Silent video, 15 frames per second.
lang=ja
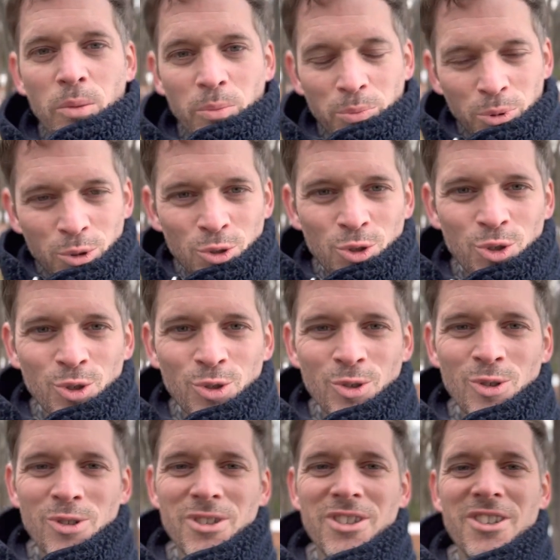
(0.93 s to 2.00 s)

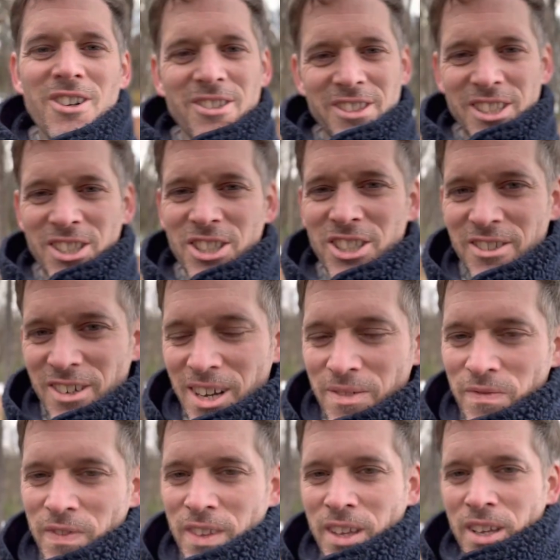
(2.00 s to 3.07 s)
Bonjour, konnichiwa
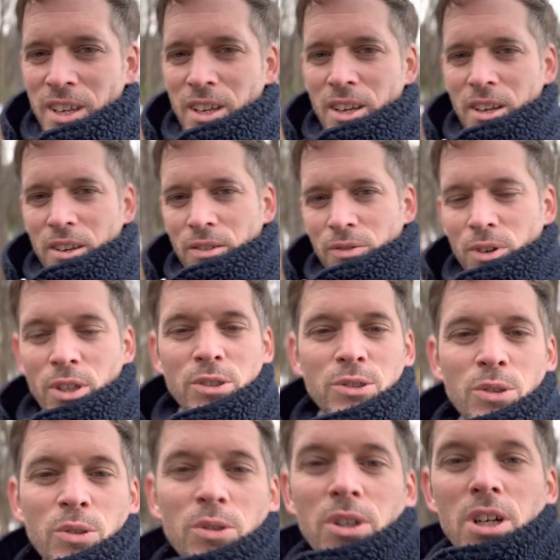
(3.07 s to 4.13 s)

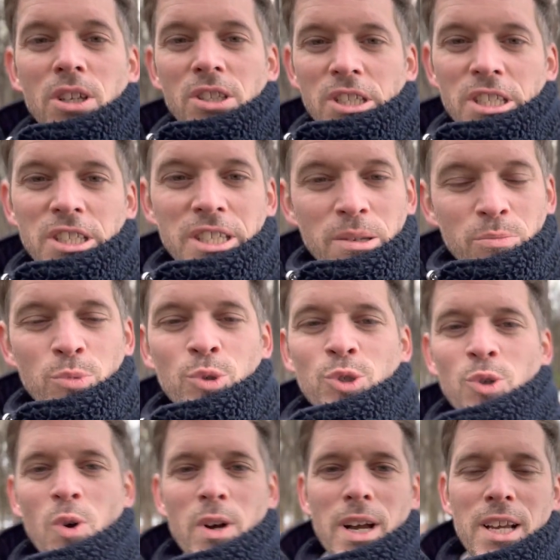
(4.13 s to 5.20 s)
フランス語の漢詞全部
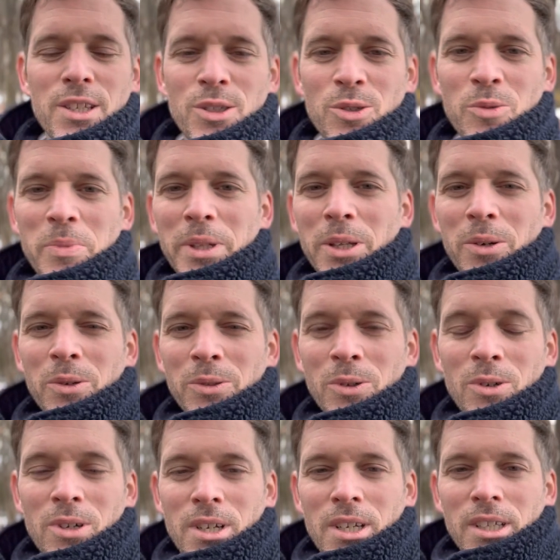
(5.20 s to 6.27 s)
紹介するビデオ
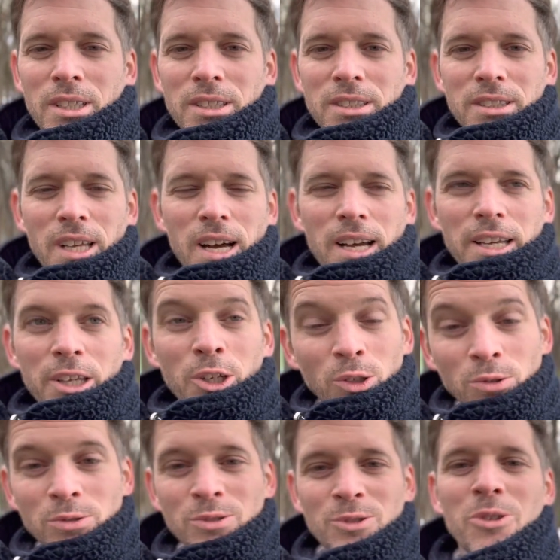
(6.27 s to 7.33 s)
の第
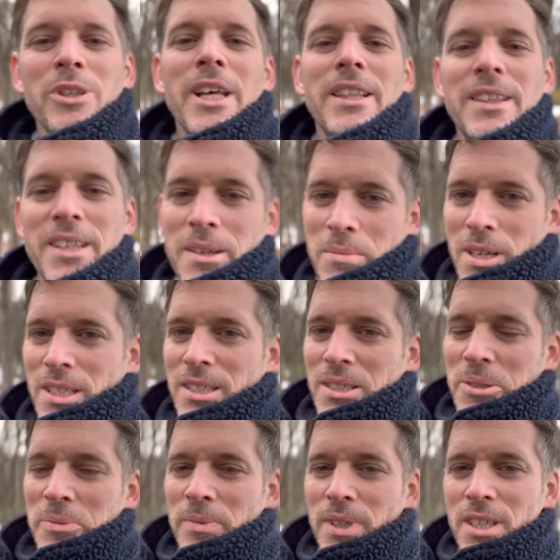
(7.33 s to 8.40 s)
4となっていま
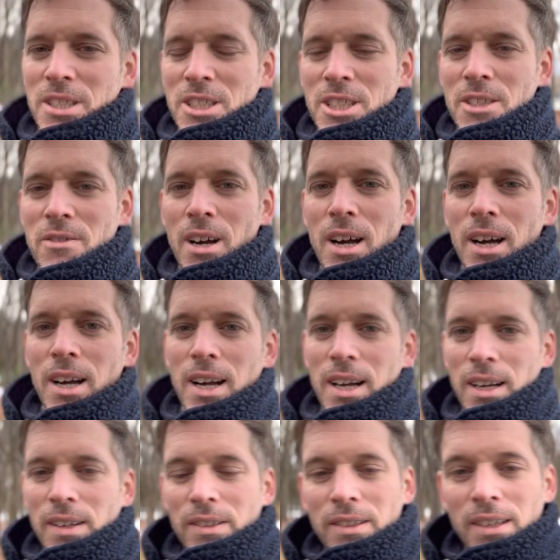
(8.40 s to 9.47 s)
す1は「
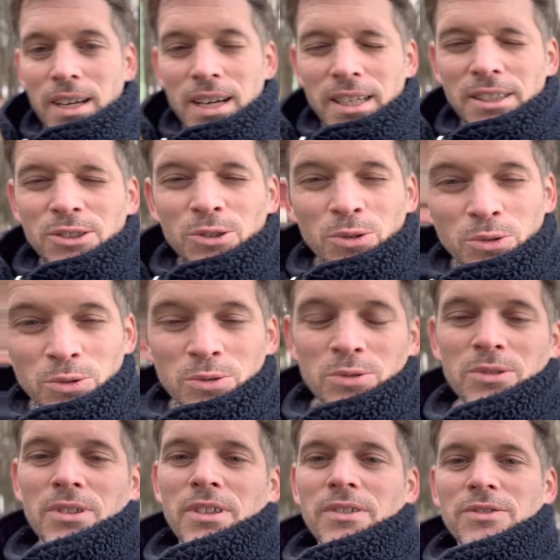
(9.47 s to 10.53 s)
アンと「
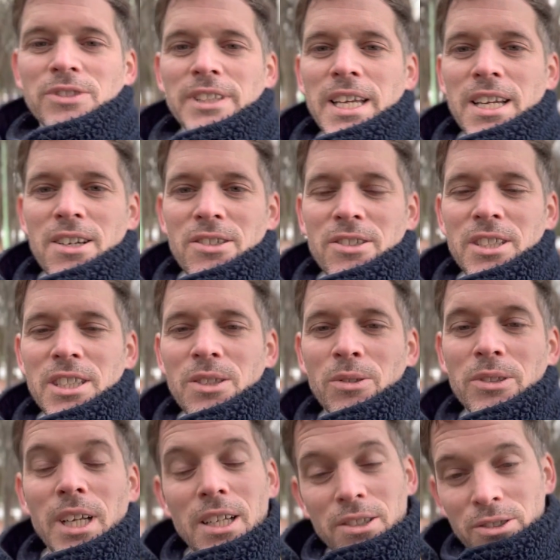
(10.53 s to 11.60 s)
ウン」不定冠詞の
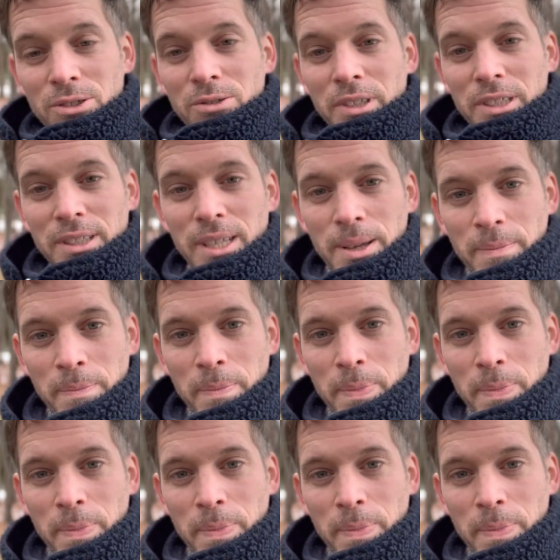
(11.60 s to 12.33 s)
単数ですね